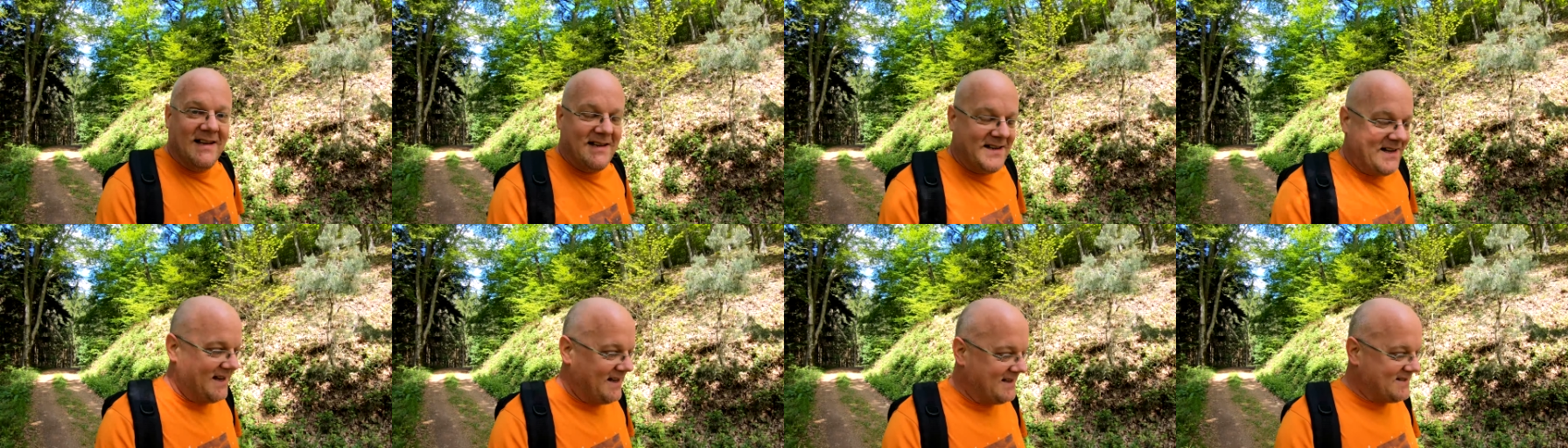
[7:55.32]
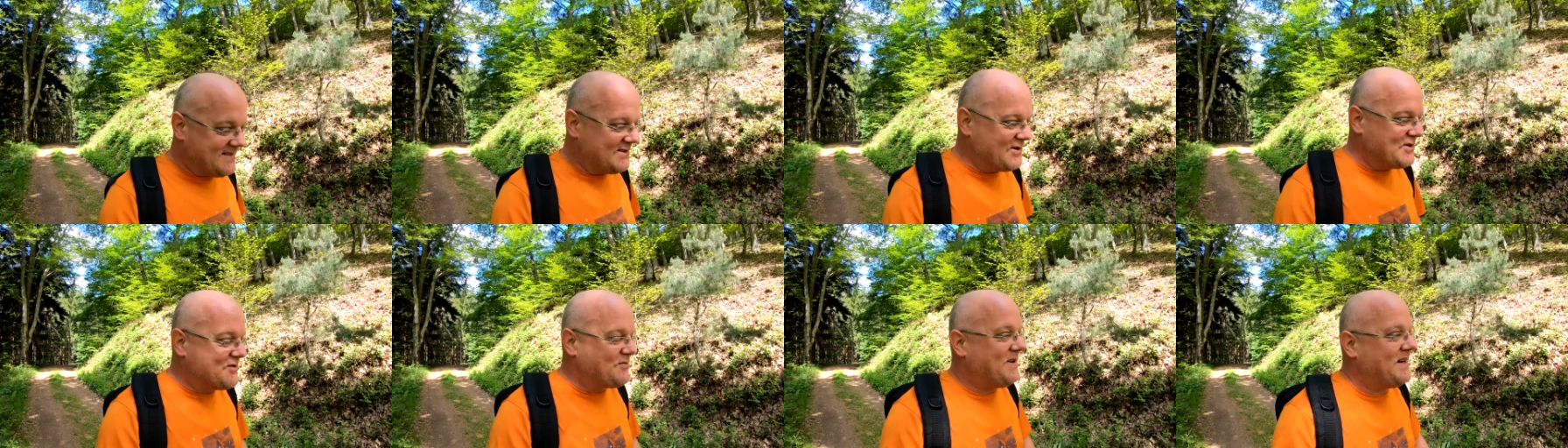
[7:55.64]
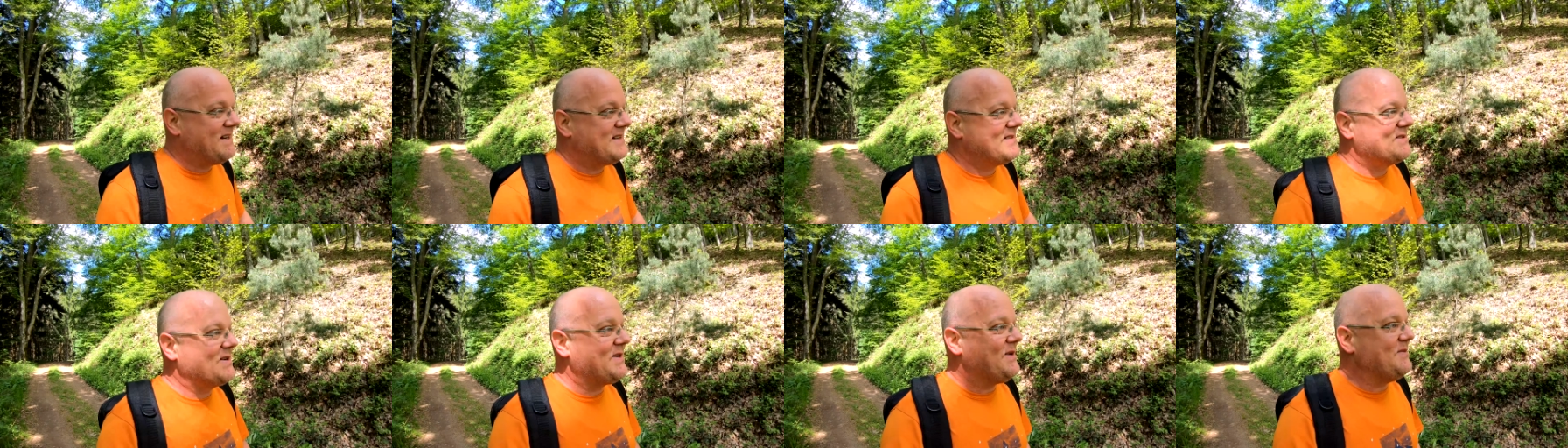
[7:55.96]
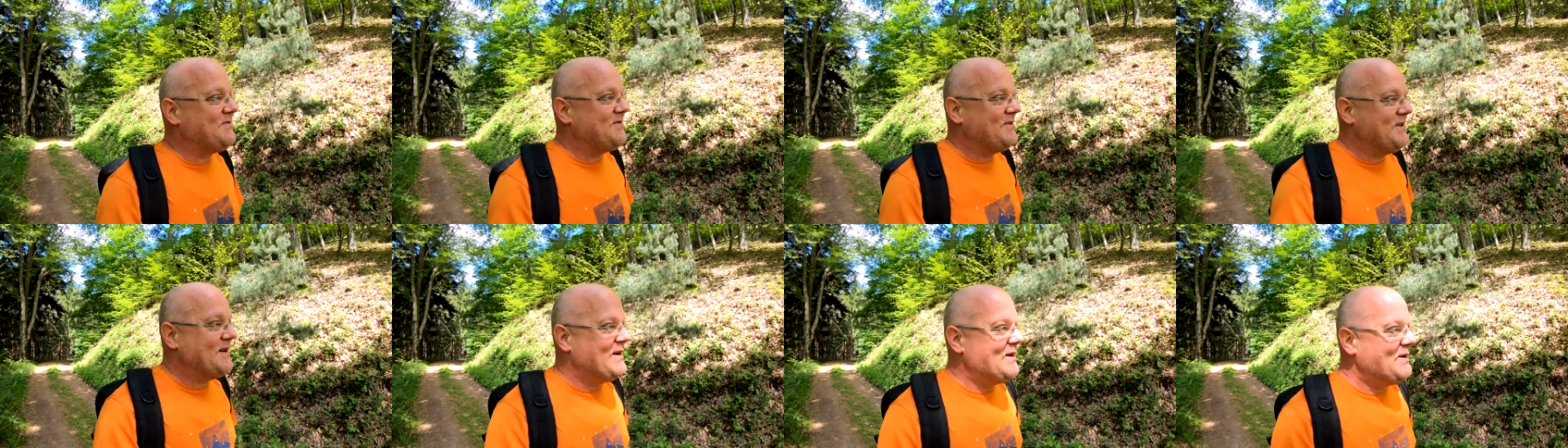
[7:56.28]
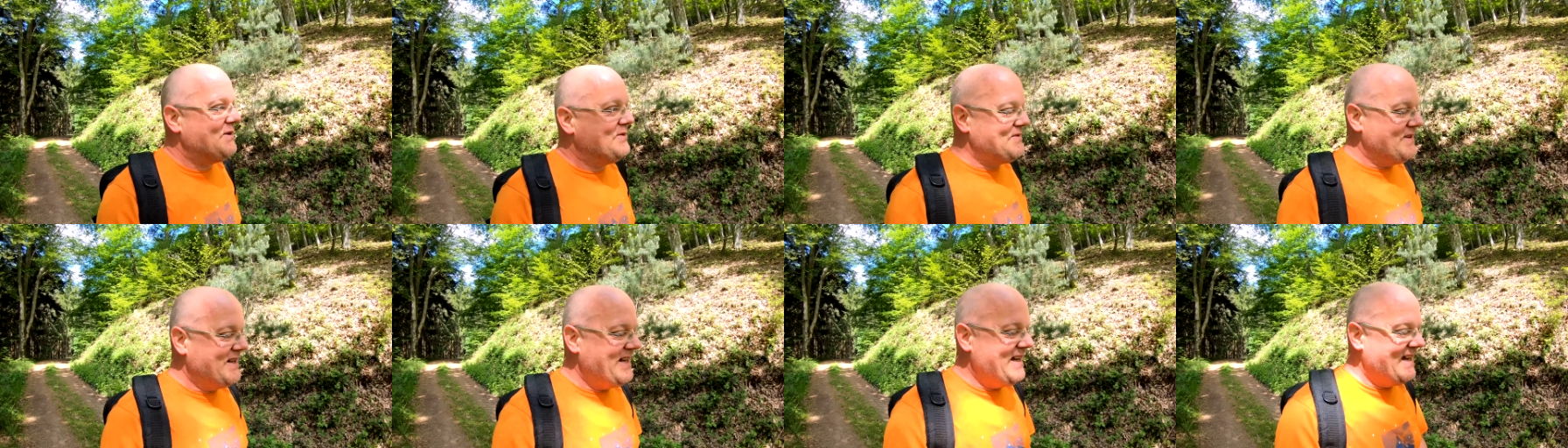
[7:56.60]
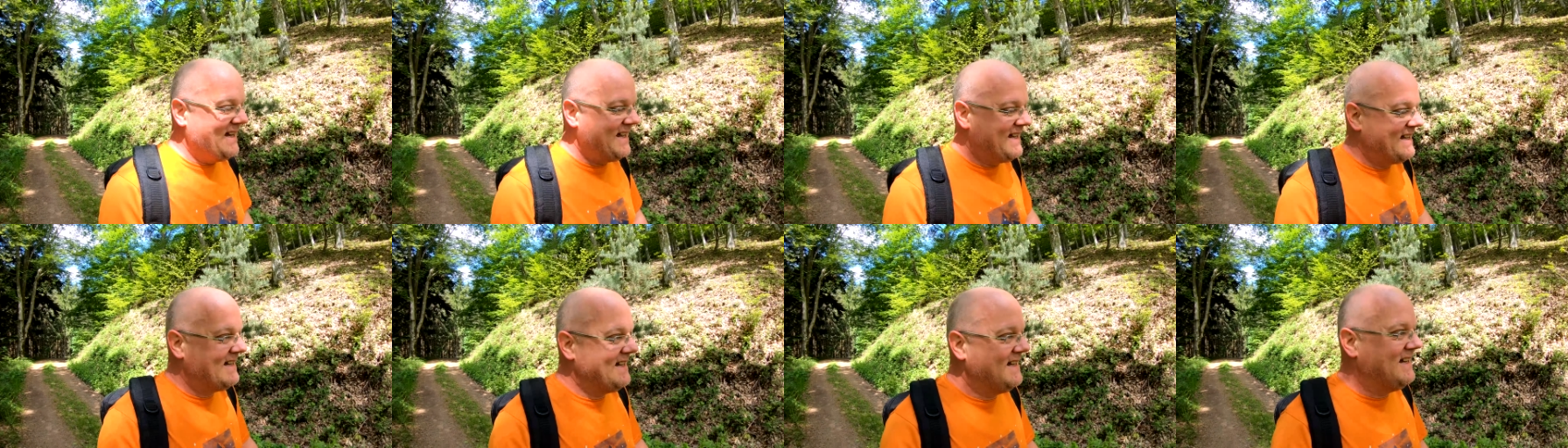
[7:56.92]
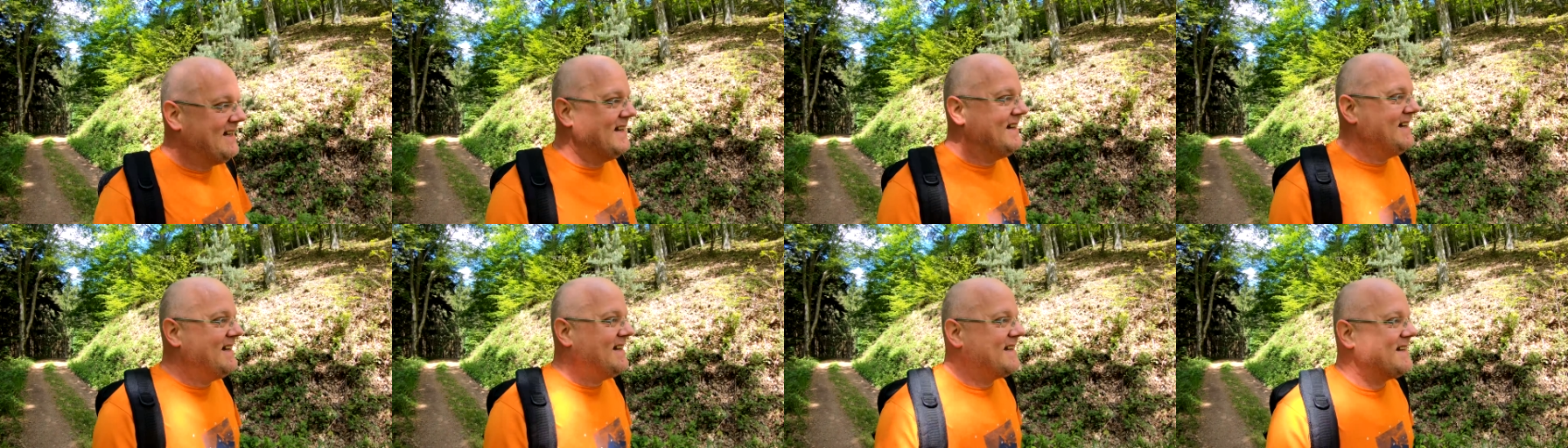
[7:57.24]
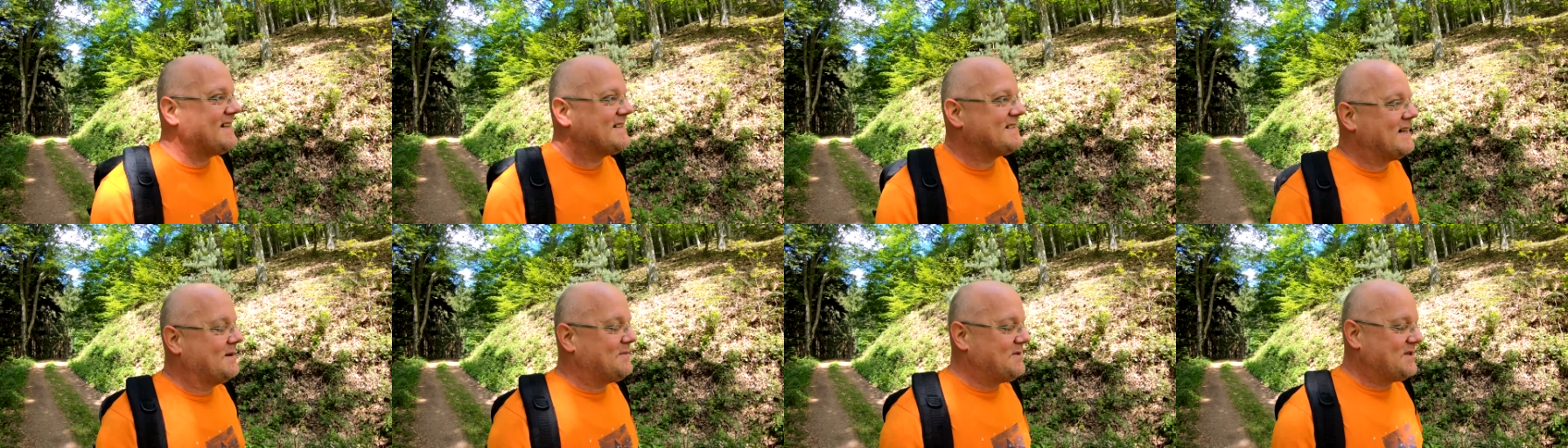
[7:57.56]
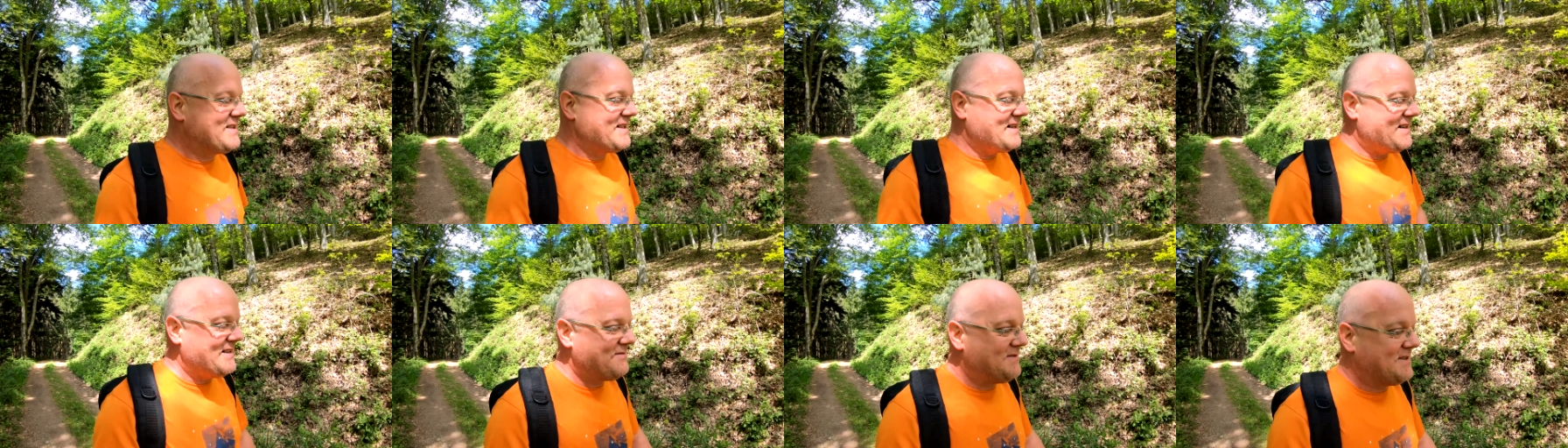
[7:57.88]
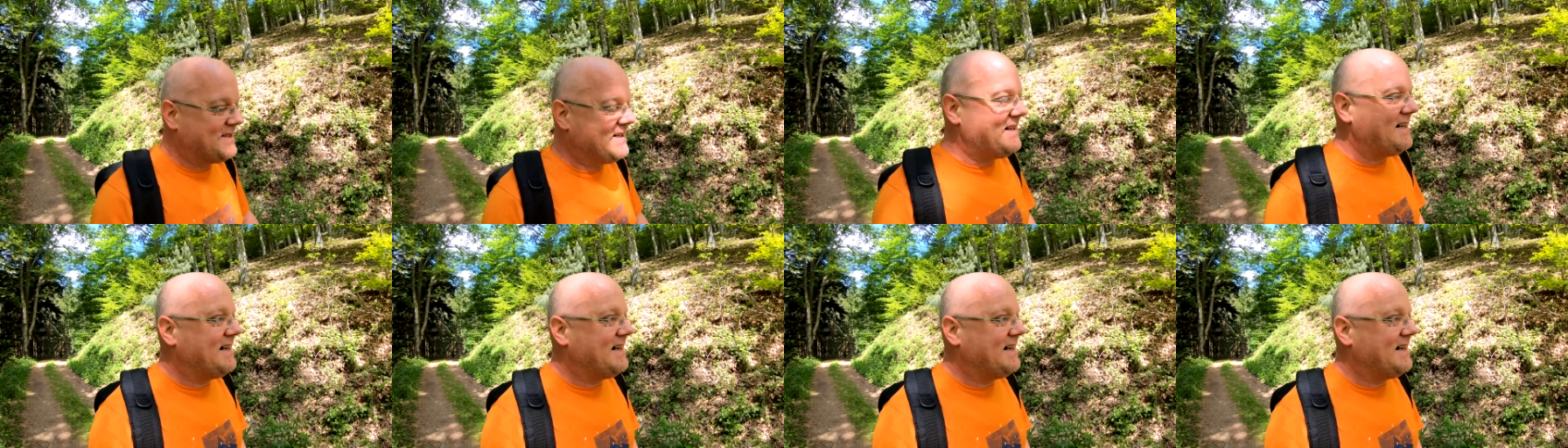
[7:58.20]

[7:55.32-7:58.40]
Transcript: die ersten Schweißtropfen laufen. Jetzt habe ich gerade wieder